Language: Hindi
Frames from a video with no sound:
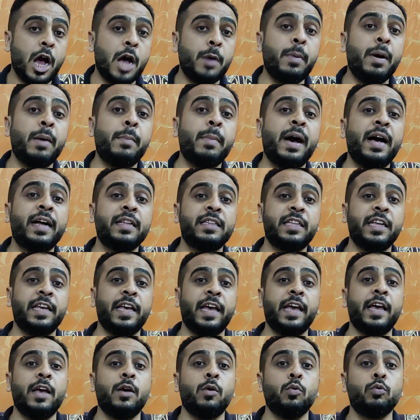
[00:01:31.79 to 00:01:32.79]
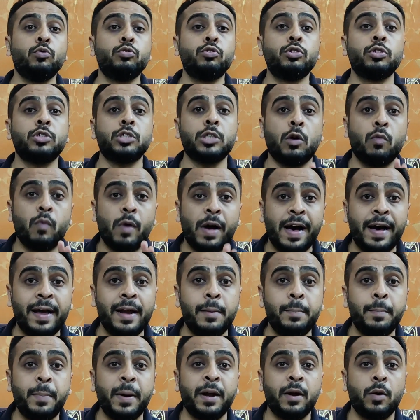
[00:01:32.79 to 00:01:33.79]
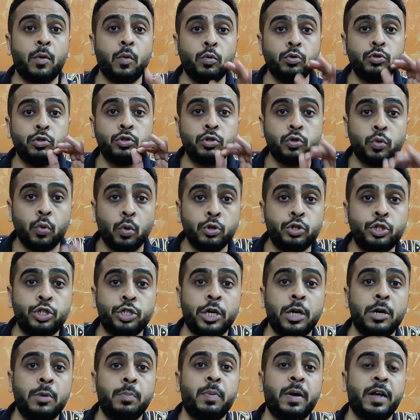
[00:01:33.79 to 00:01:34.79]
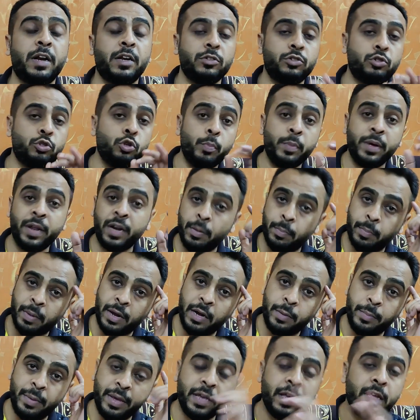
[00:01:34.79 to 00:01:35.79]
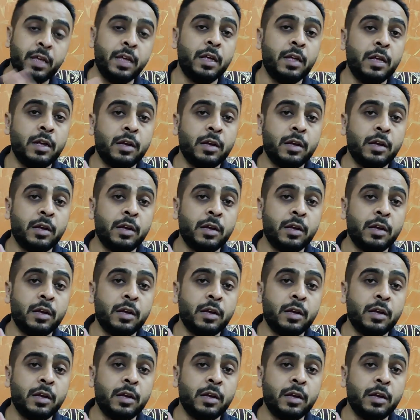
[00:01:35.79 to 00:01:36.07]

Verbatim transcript: अब हम आते हैं उस सवाल पर उस क्वेश्चन पर जो मेरे मन में